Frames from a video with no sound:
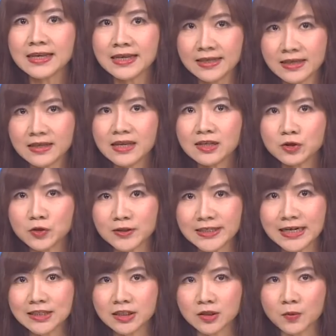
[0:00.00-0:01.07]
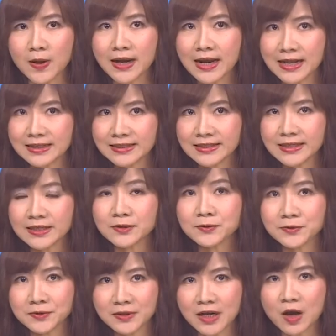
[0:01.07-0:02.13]
因应酒驾死亡案件
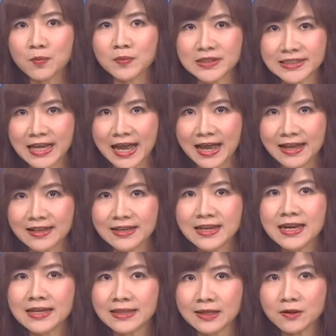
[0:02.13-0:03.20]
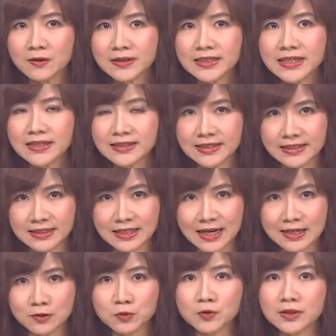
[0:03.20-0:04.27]
居高不下，南投县警
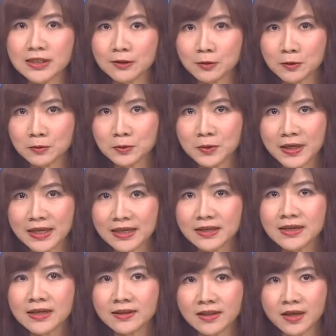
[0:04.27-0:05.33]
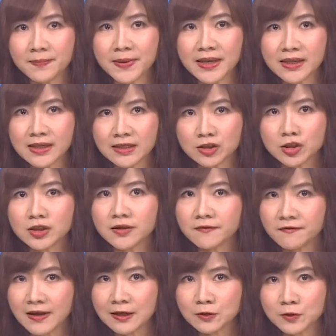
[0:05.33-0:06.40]
察局交通队特别印制
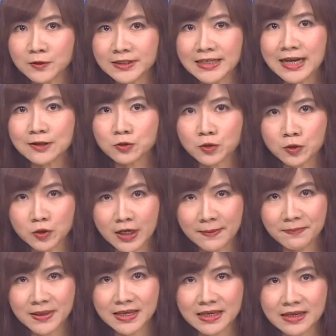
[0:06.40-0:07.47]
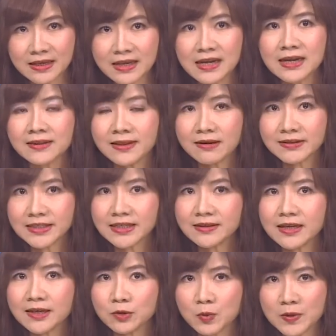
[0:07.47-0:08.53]
防酒驾宣传品，到县
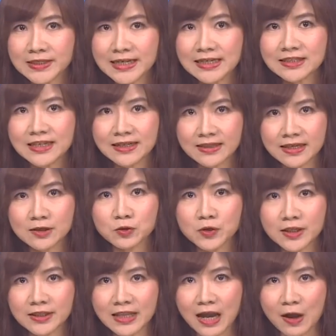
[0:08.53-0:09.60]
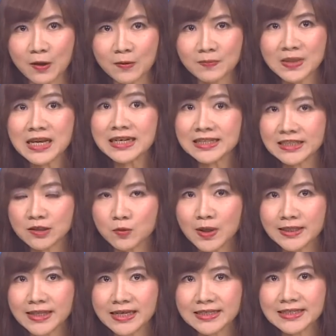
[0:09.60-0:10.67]
内多家餐厅宣导，希
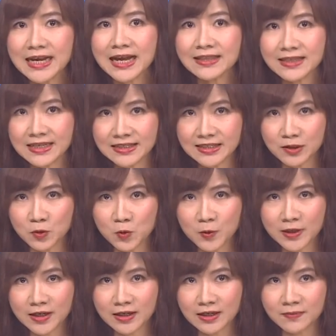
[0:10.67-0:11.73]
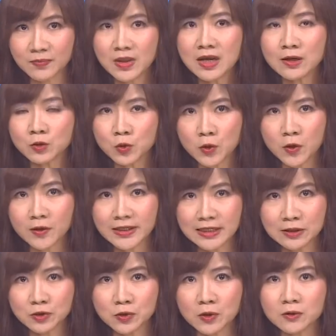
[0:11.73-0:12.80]
望店家提醒顾客，若有
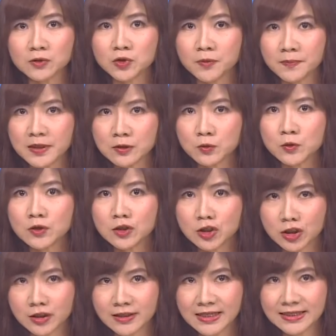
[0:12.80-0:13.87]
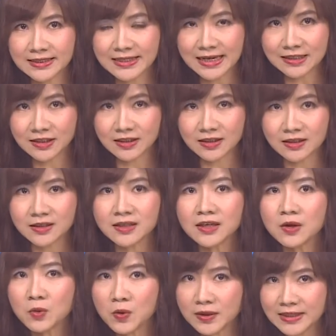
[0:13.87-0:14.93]
饮酒就必须指定驾驶
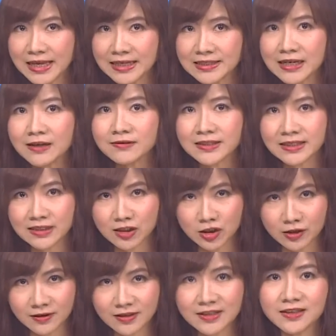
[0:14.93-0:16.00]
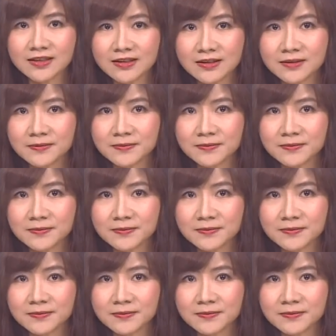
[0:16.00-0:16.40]
或代叫计程车。